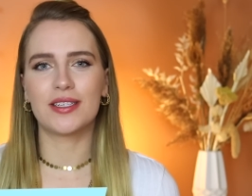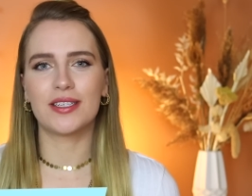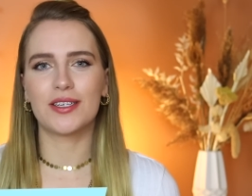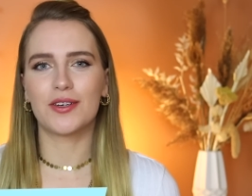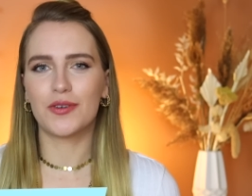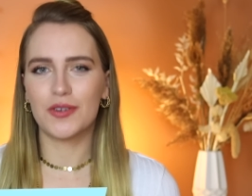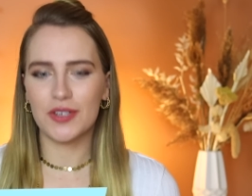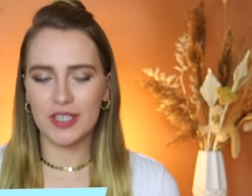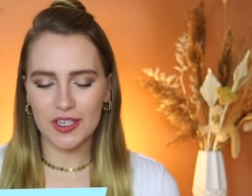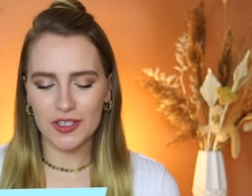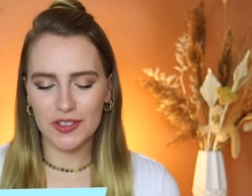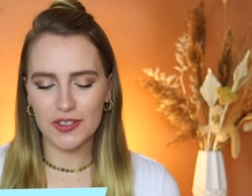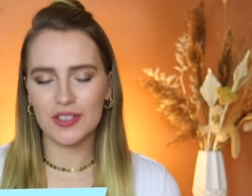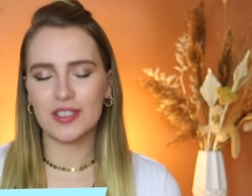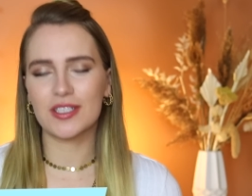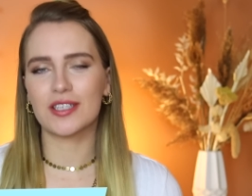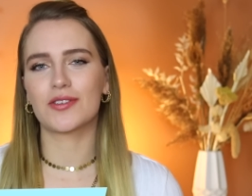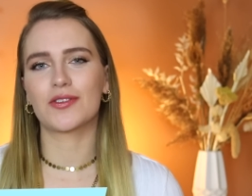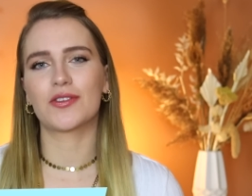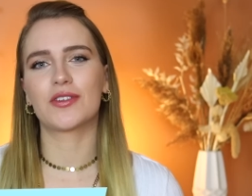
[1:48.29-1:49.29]
Ihr unterstützt
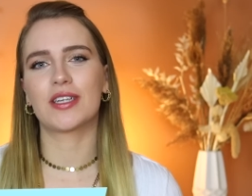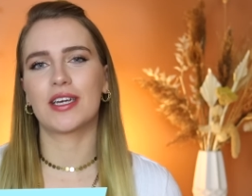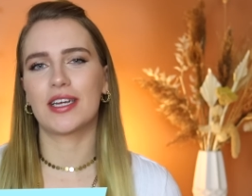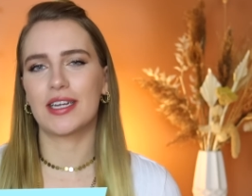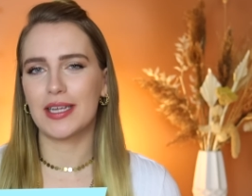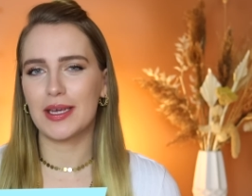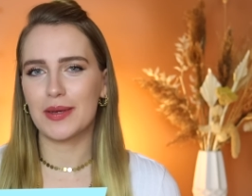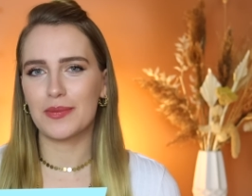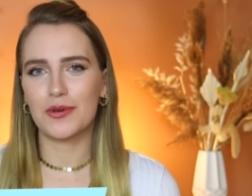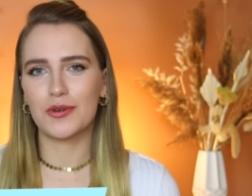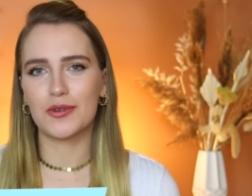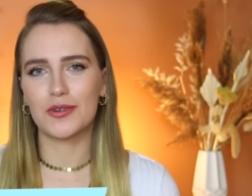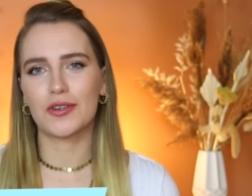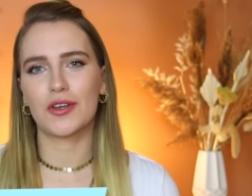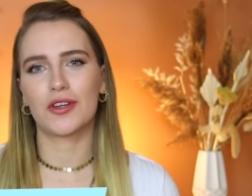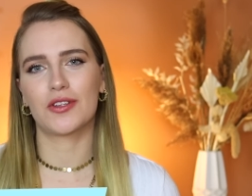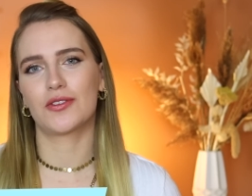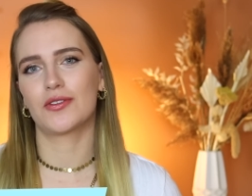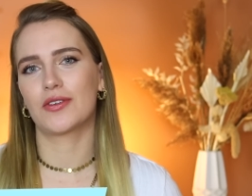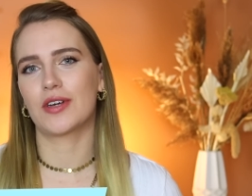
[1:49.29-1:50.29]
das Unternehmen und
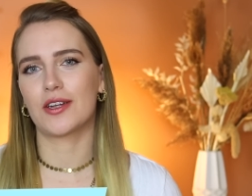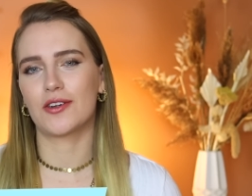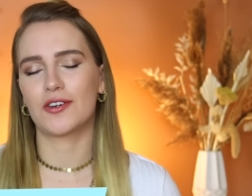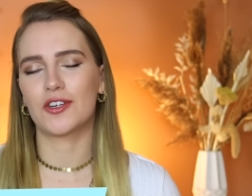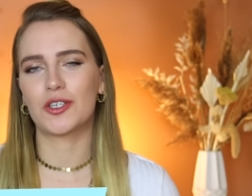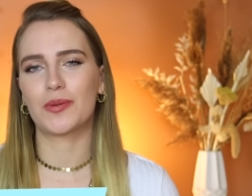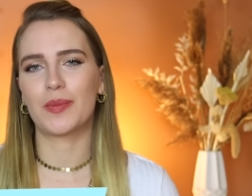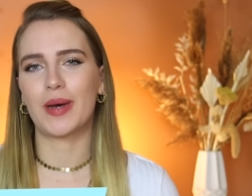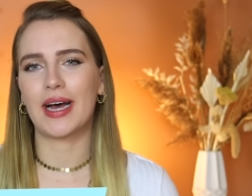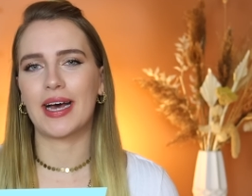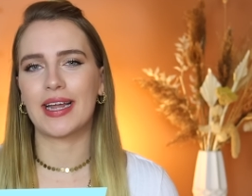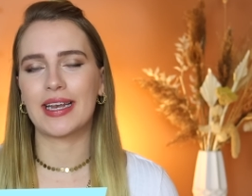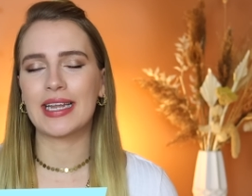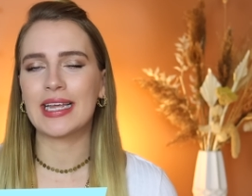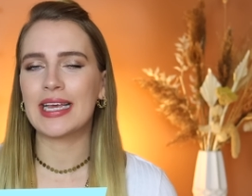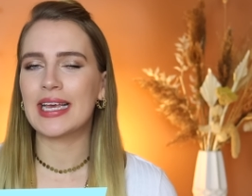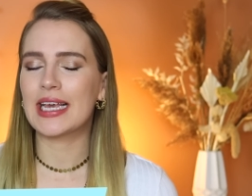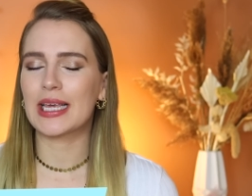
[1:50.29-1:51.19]
könnt sogar noch sparen.